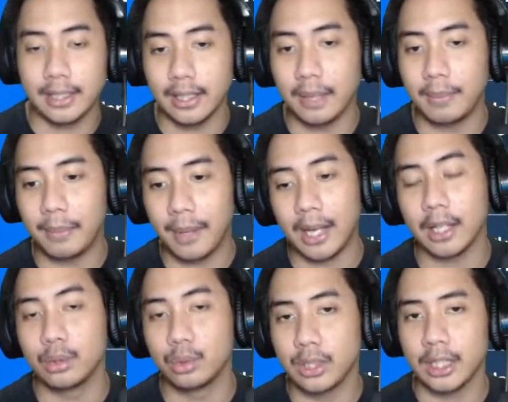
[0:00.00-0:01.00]
ya jadi ya memang
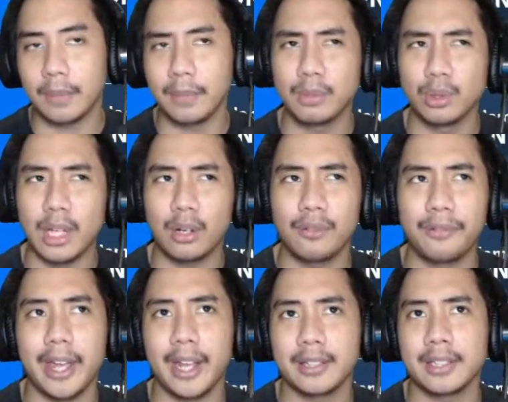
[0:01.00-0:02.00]
agak susah tapi menurut aku
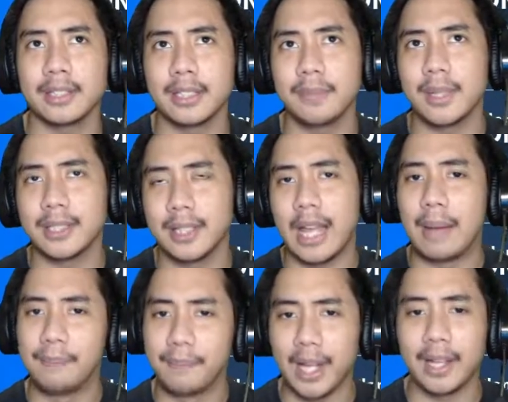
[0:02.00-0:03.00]
fire essence ini masih
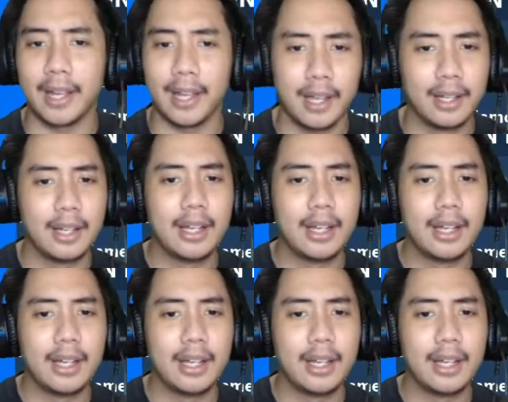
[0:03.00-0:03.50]
gampang lah ya